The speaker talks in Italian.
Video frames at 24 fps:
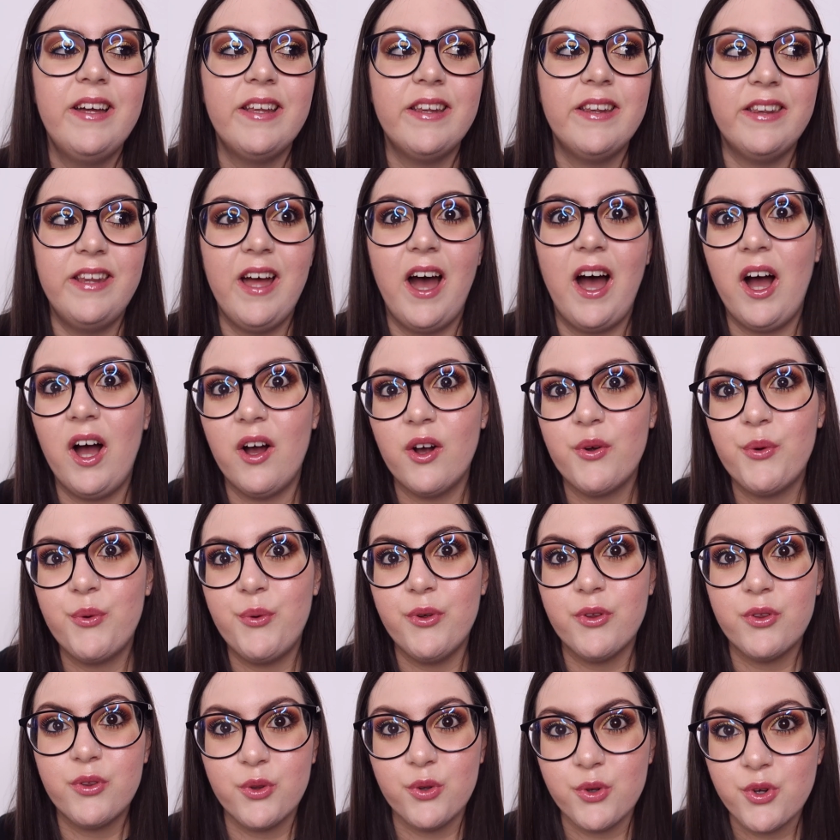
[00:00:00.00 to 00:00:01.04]
da
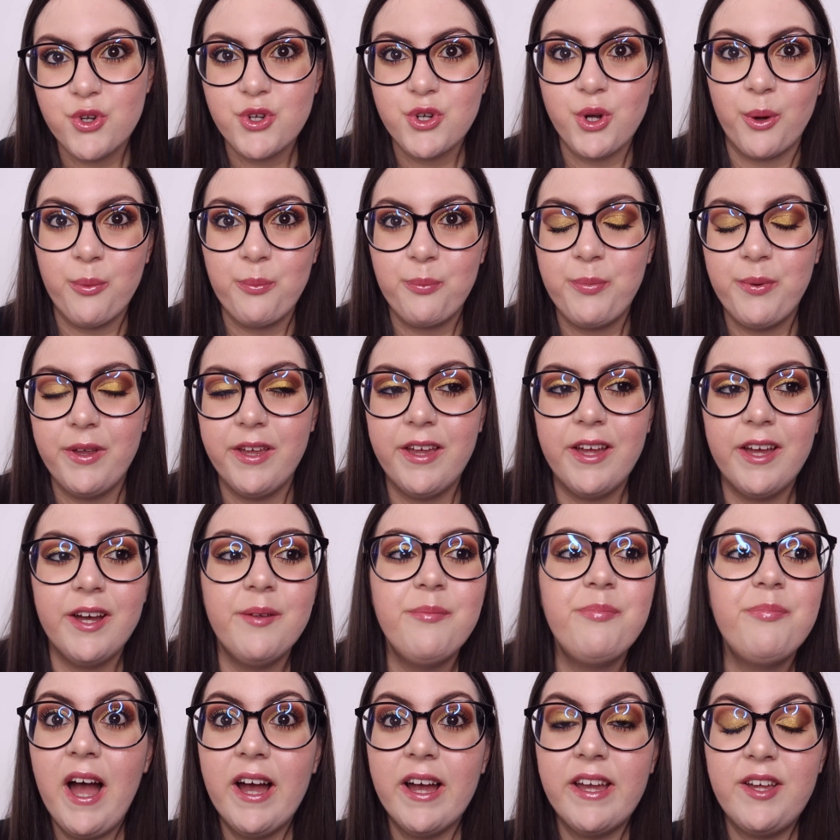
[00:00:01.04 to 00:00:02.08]
questo
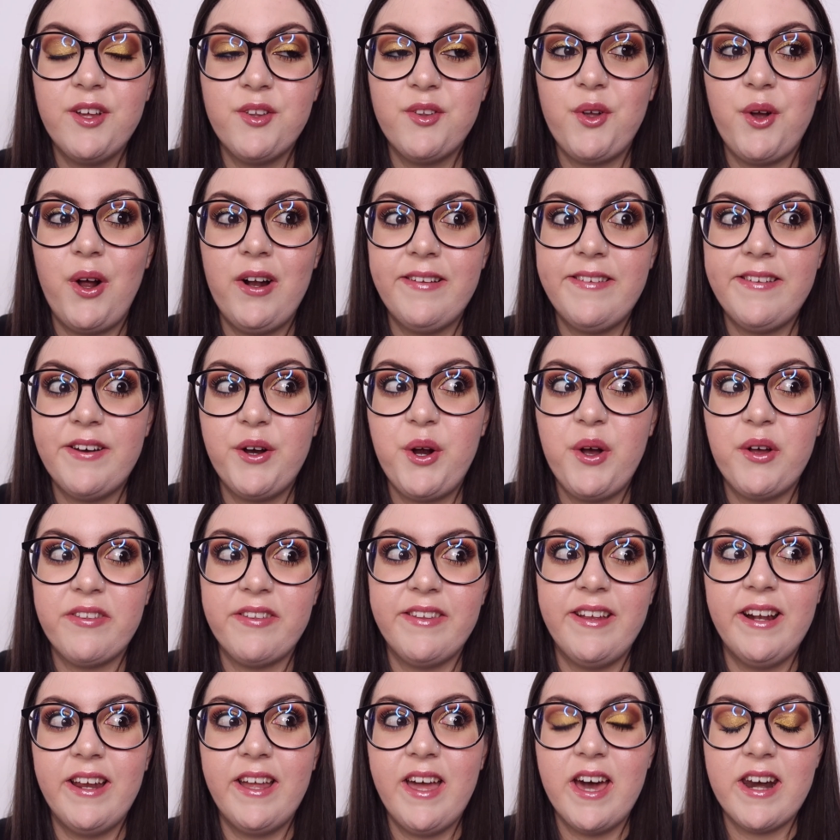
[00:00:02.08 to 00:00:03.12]
shopping anche se ho altre cose
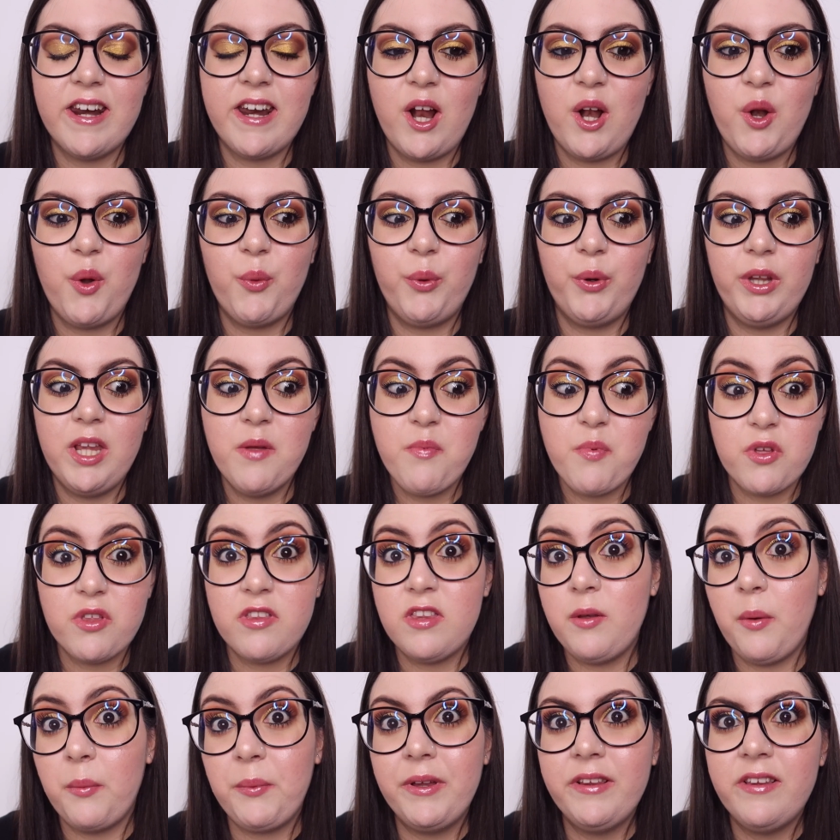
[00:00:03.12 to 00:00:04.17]
nel carrello quindi
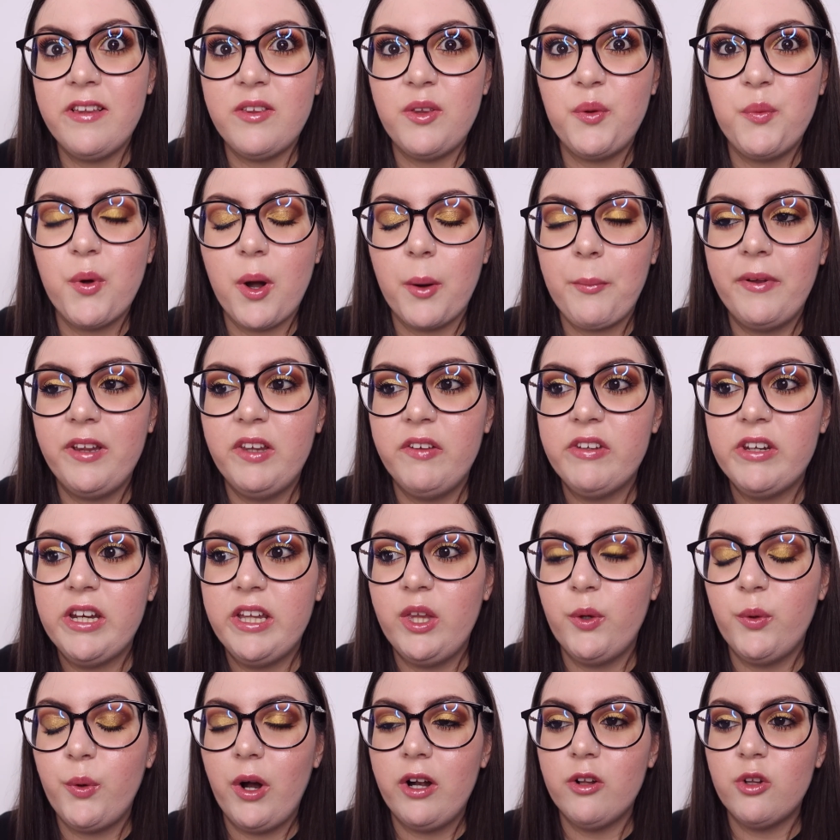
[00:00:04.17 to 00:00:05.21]
prossimamente sicuramente
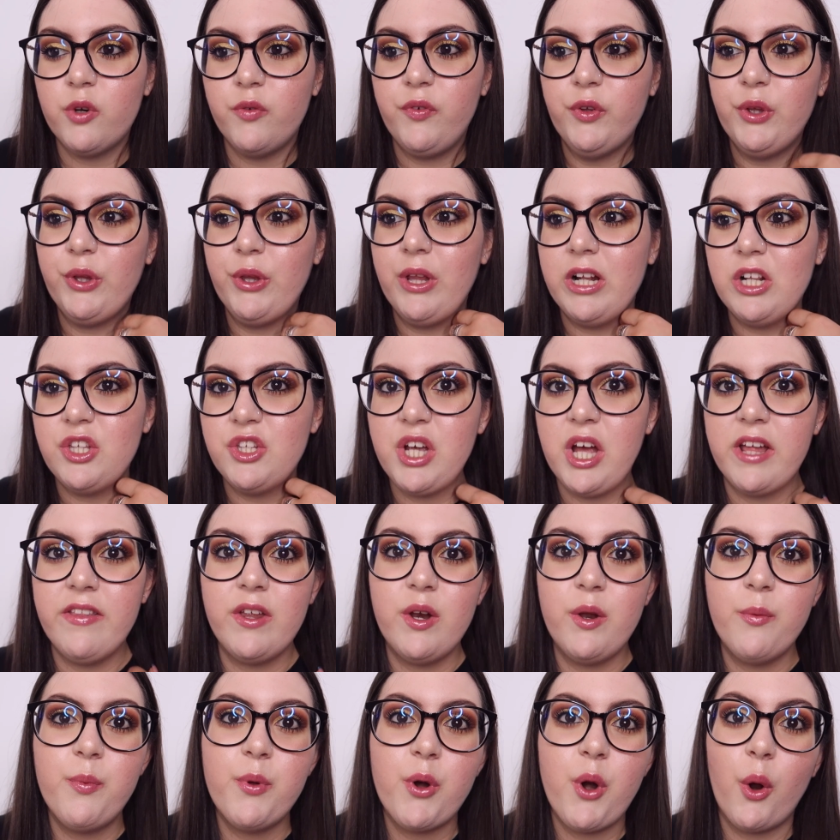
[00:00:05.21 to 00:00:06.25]
vedrete un altro video del
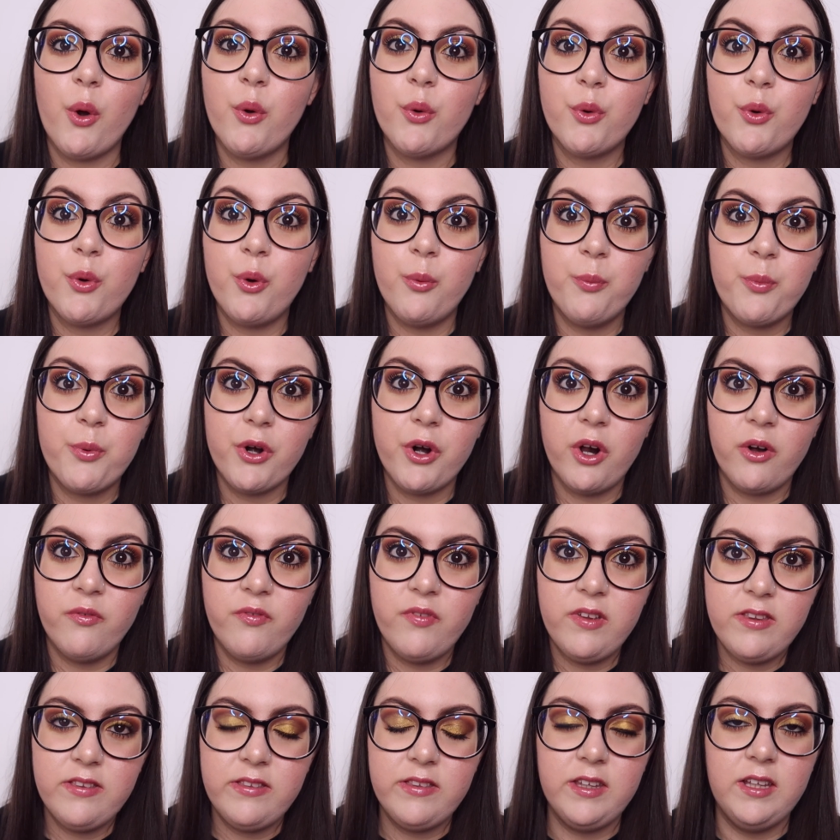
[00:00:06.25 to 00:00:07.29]
genere però non comprerò
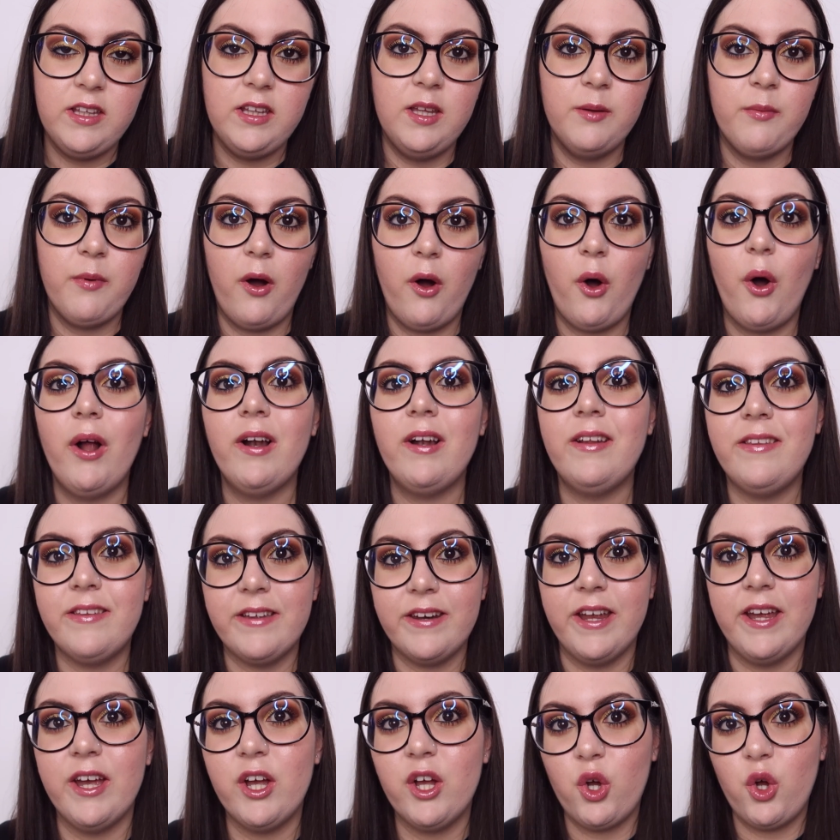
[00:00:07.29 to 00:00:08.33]
vestiti ma ho
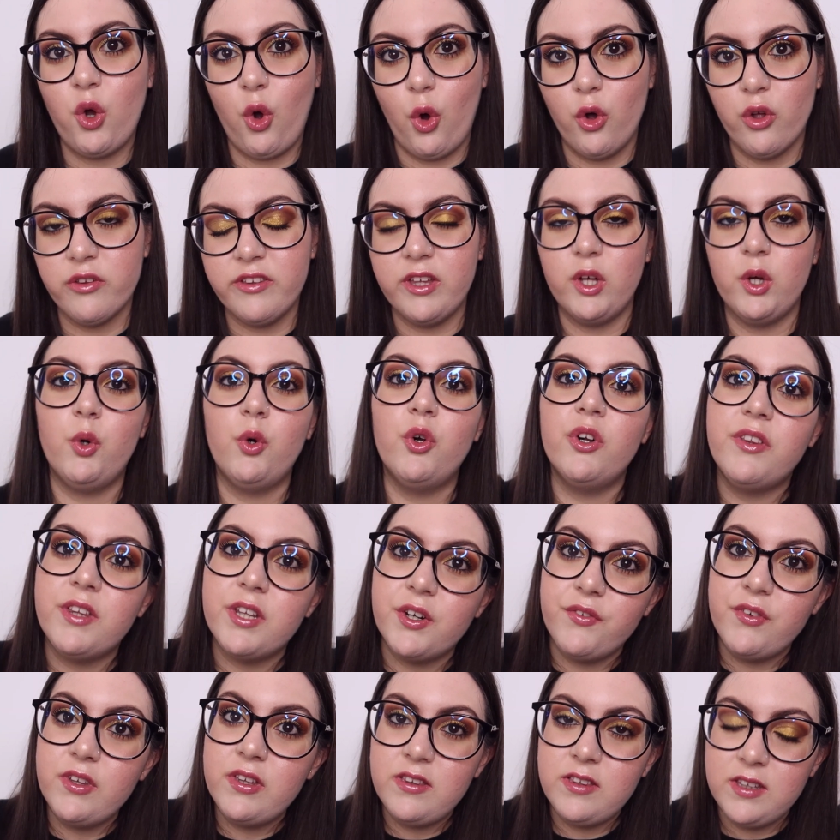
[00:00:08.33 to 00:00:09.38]
altre cose
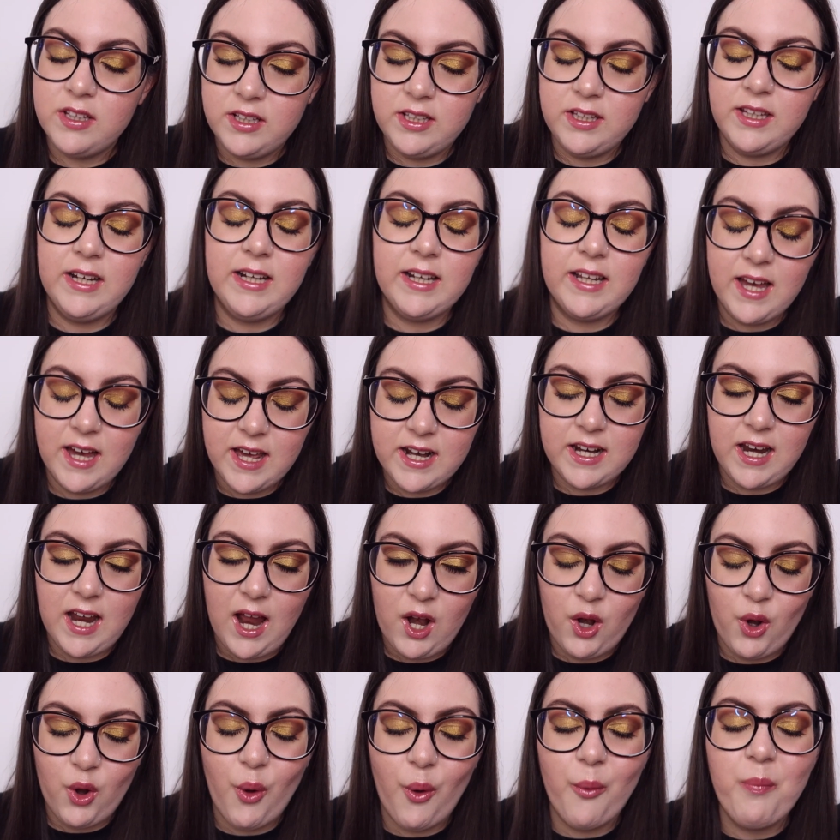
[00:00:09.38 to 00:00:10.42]
oltre vestiti nel
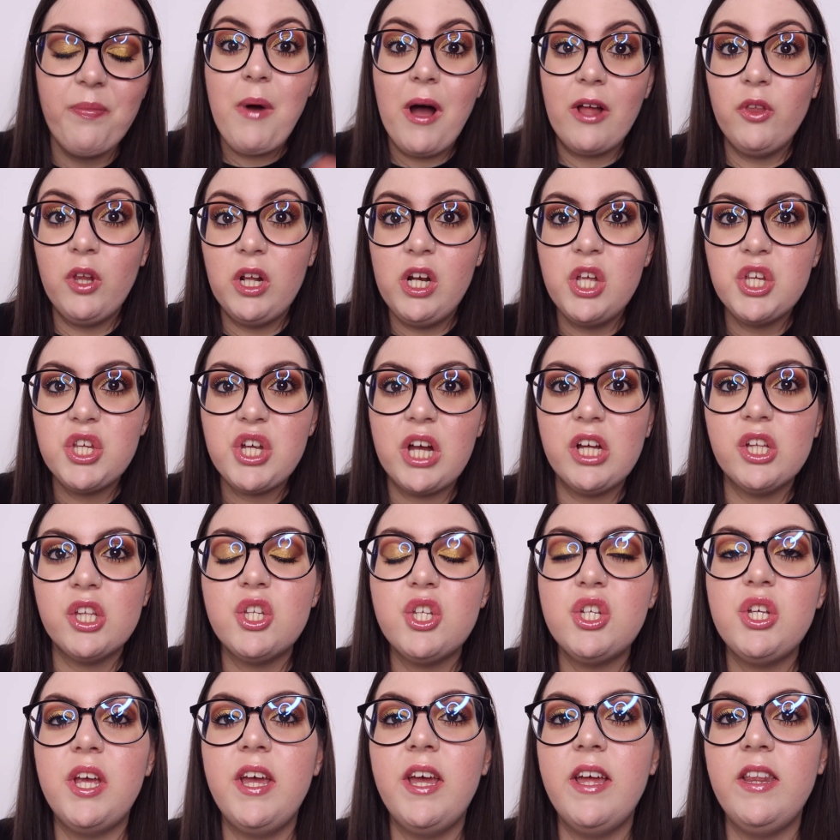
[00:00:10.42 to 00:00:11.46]
carrello bando alle
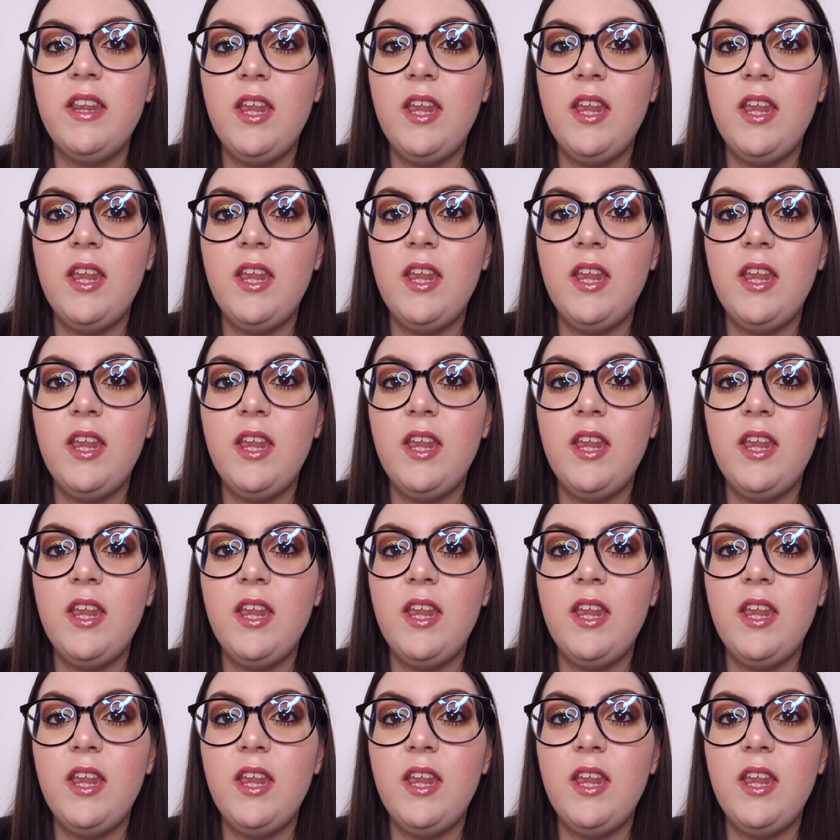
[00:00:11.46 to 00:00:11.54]
ciance